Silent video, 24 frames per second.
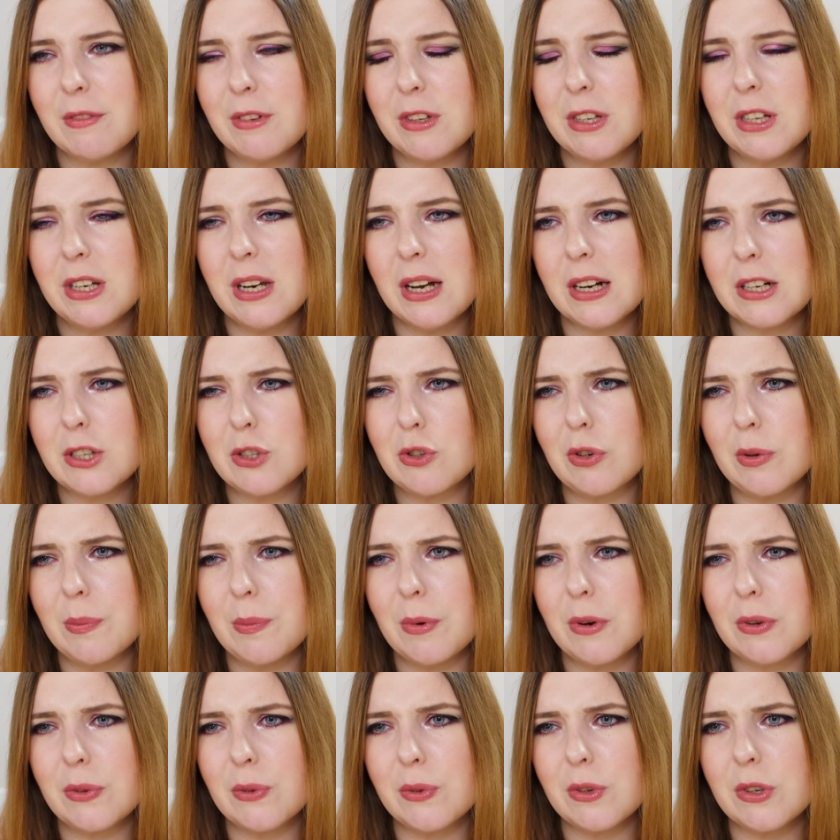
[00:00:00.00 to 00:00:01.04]
Wie die Luxury
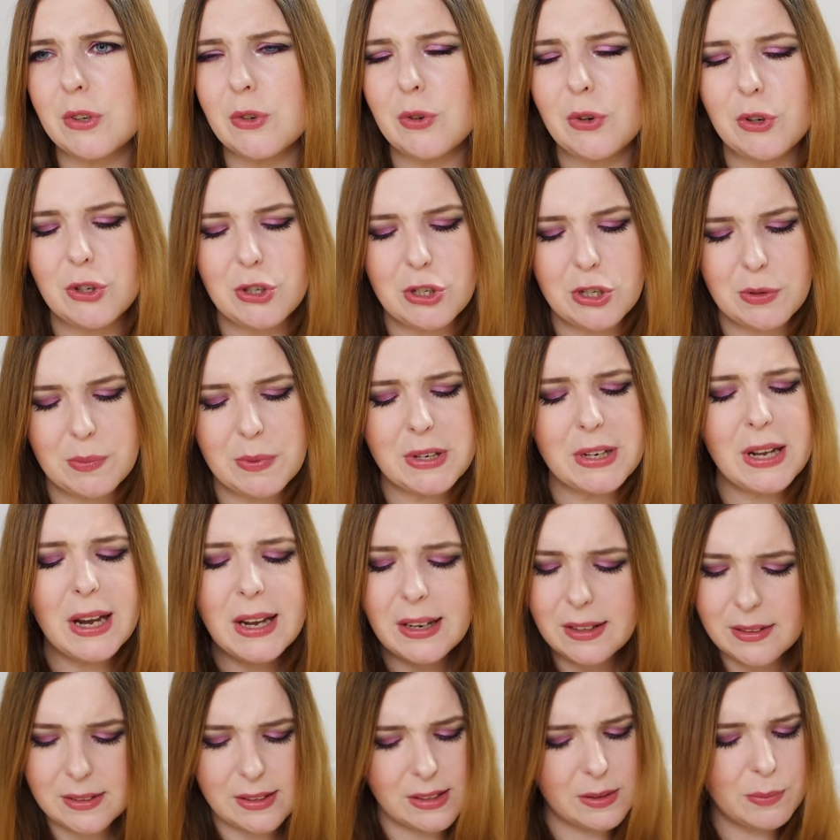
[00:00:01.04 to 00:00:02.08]
Box, oder täusche ich mich?
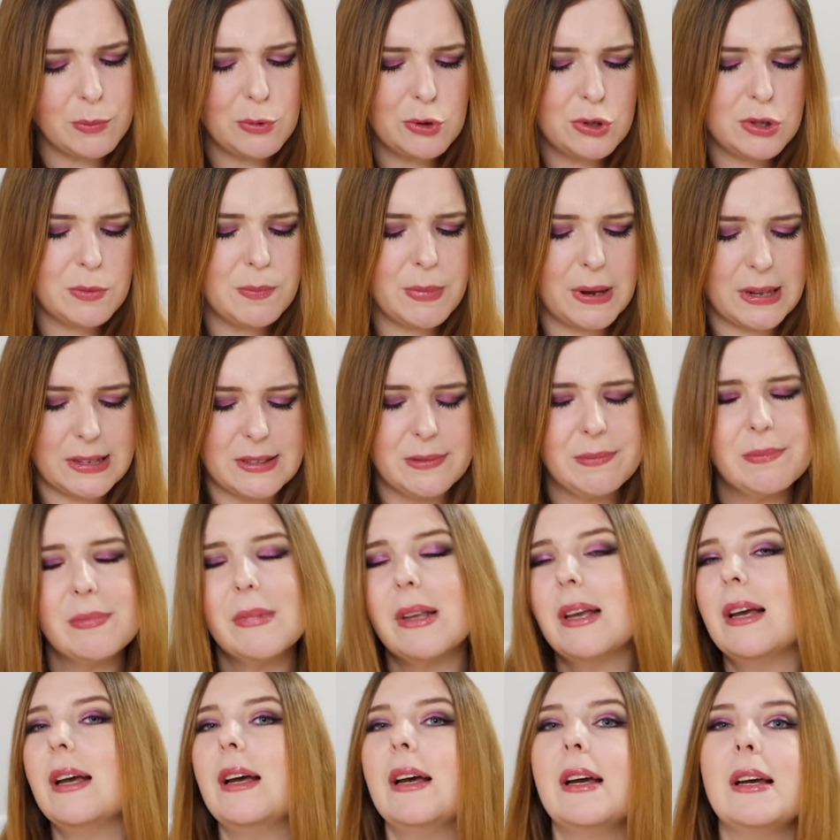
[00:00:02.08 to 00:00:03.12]
Nein, das müsste passen.
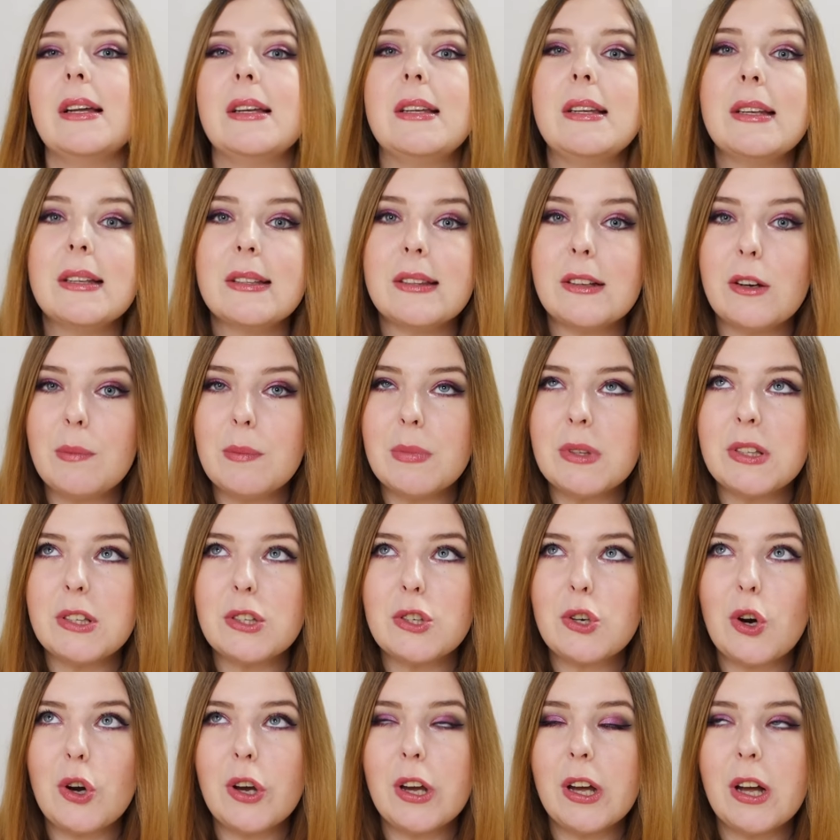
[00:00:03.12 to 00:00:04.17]
Die ist auch ein
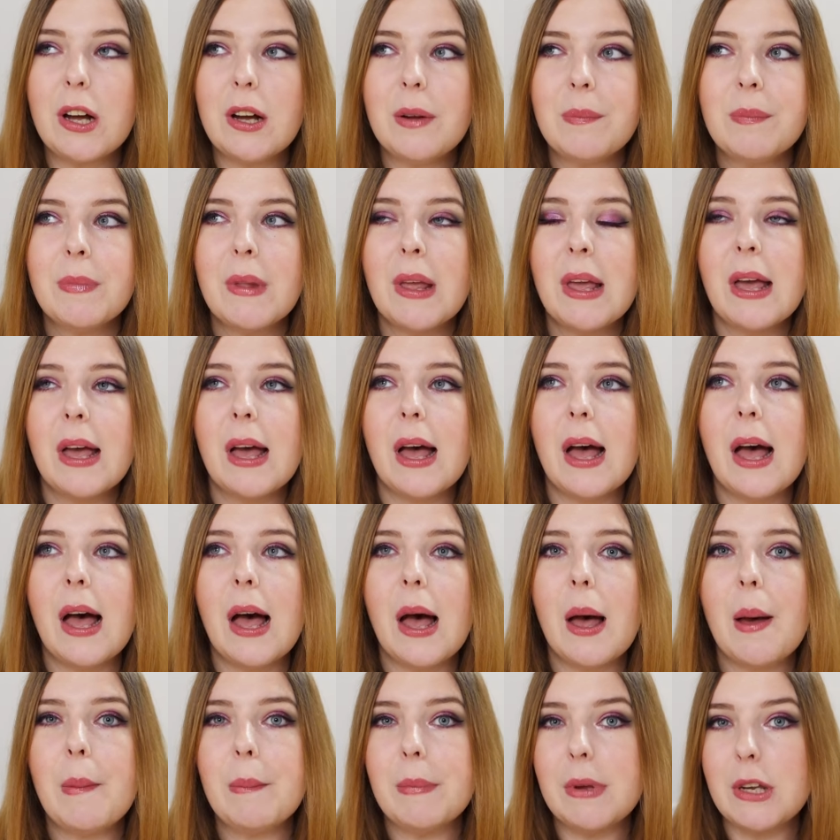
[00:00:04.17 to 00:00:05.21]
bisschen teuer.
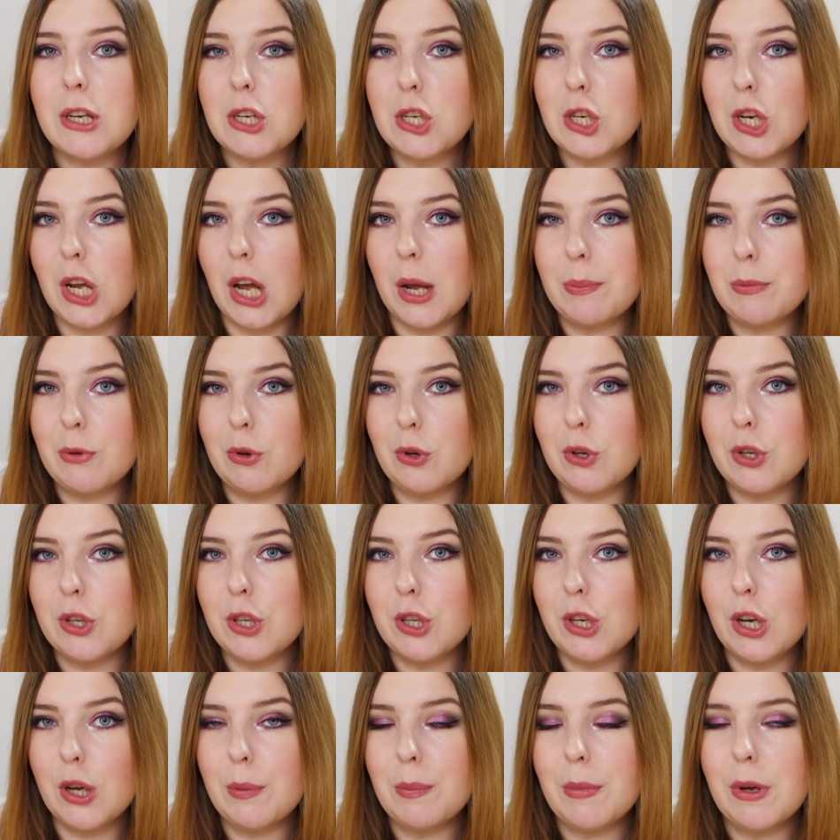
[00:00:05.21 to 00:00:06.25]
Ähm, ich schreibe es euch
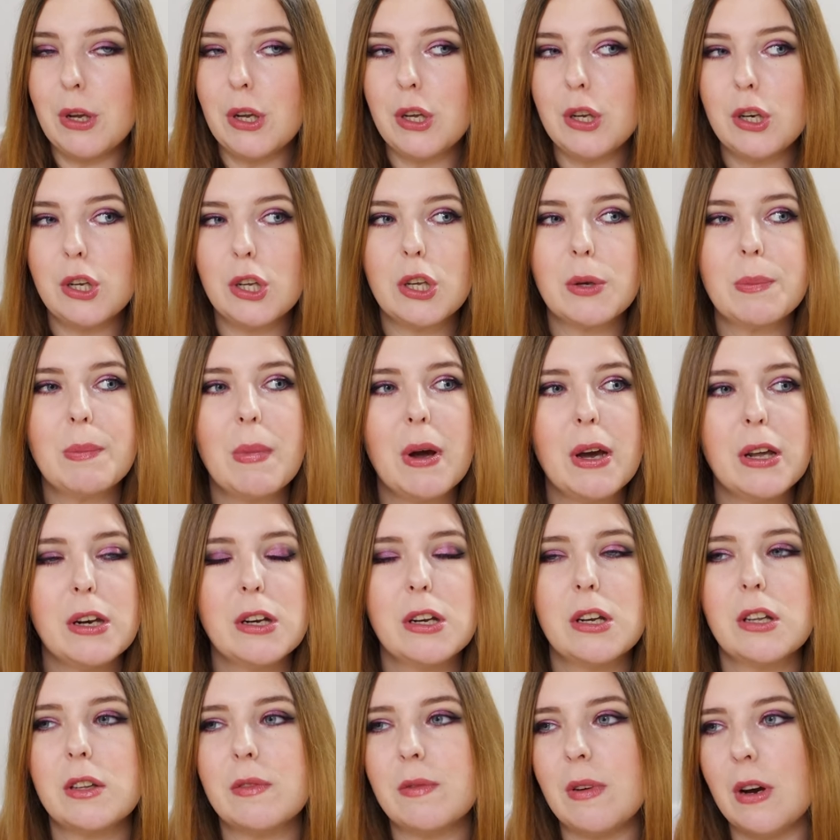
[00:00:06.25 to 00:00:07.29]
hier einmal hin. Ich
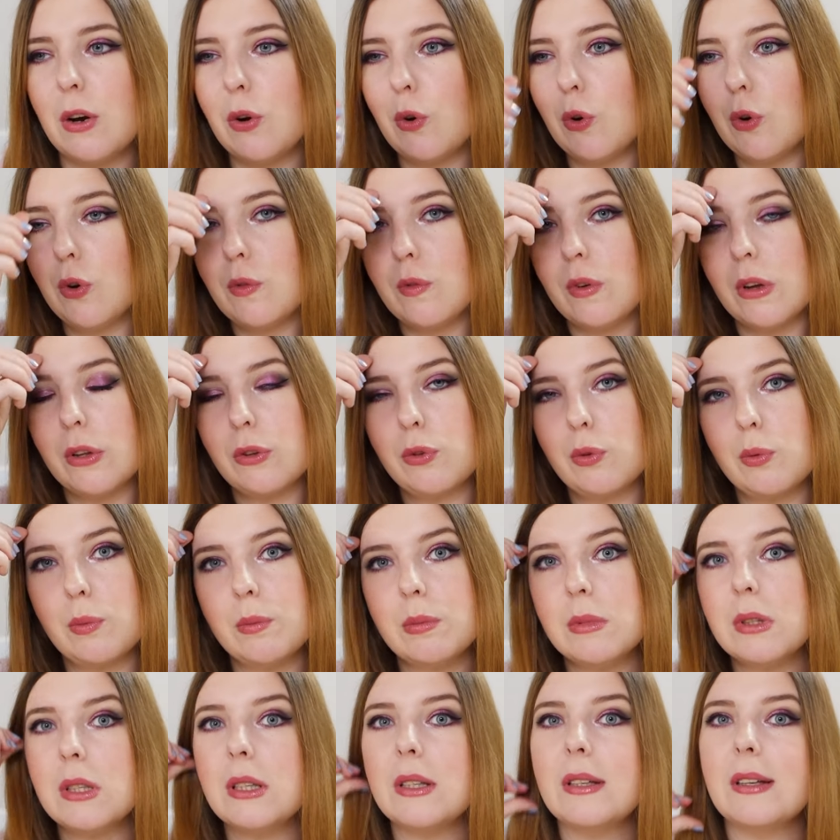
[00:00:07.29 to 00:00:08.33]
meine, das war irgendwas
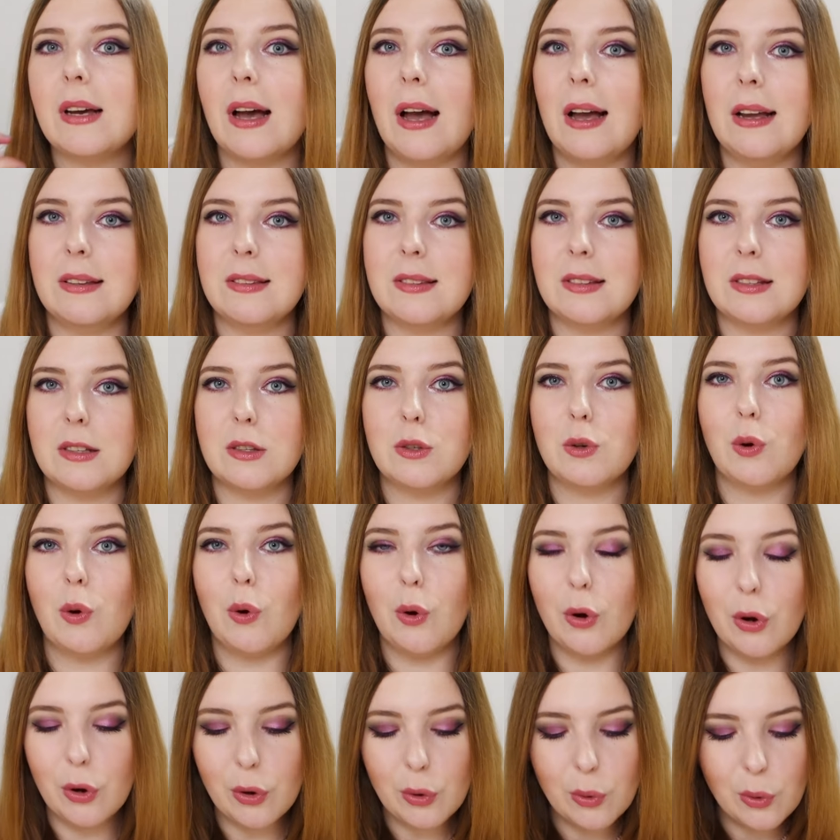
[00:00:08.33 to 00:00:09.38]
um die 30
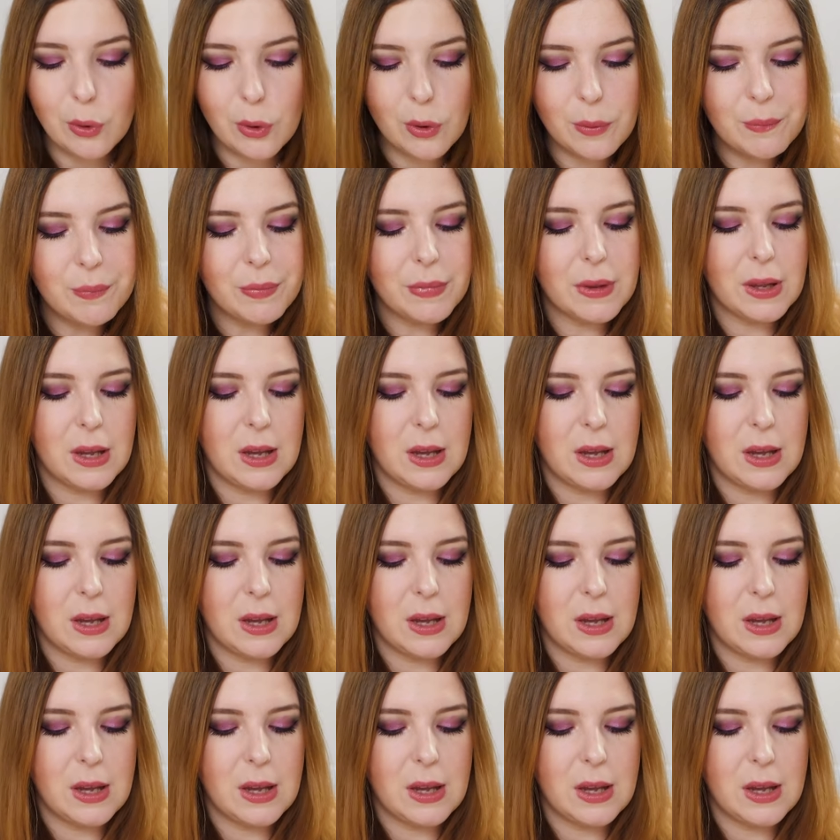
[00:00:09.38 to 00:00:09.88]
Euro.